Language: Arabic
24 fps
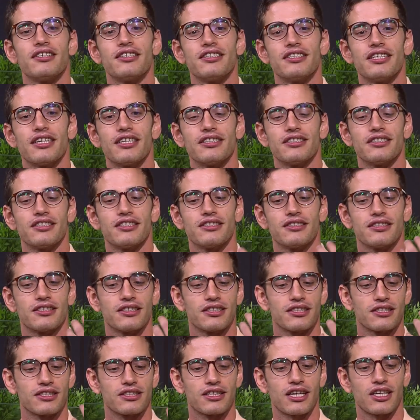يعني
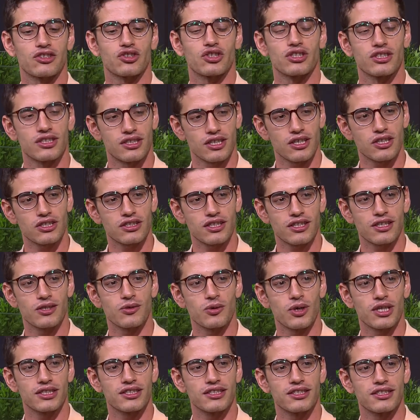ان عشان تخسر
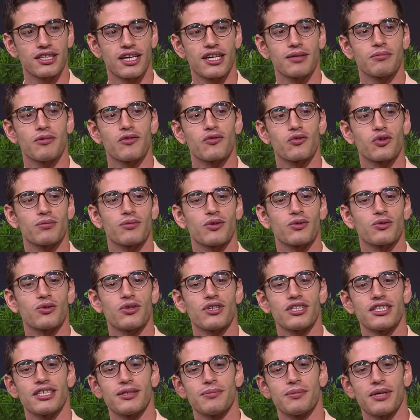الوزن ده المفروض
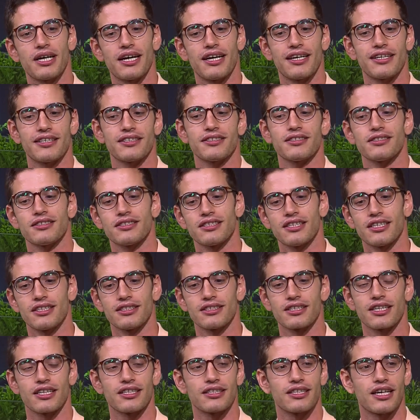الموضوع يبقى
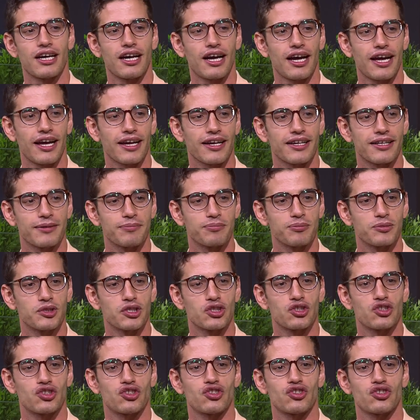يعني كانها حاجه
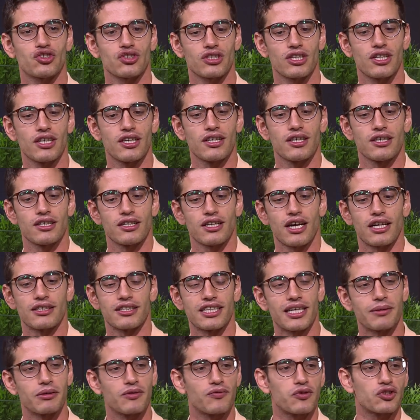مش
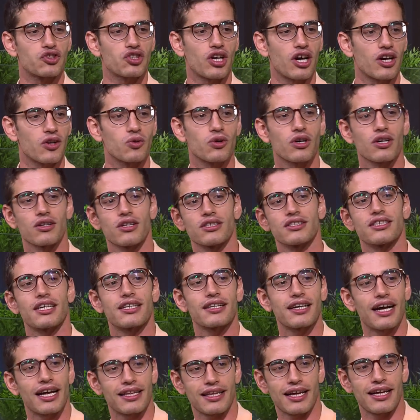هتتعمل في شهر وخلاص
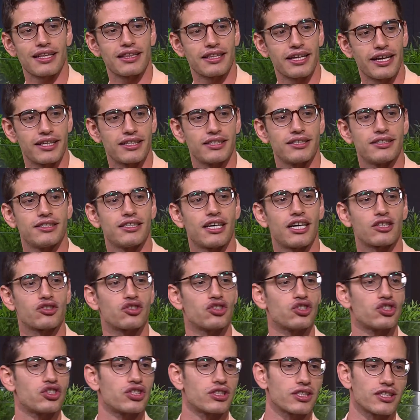ارجع اتخن تاني عشان
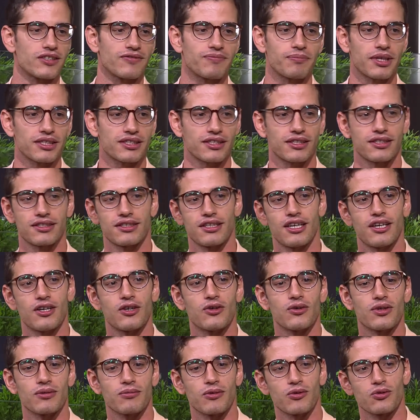الصيف مثلا لا
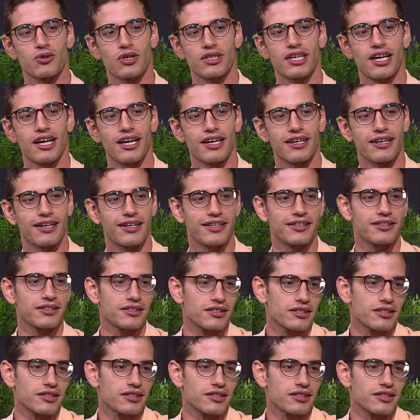هو الموضوع ده حاجه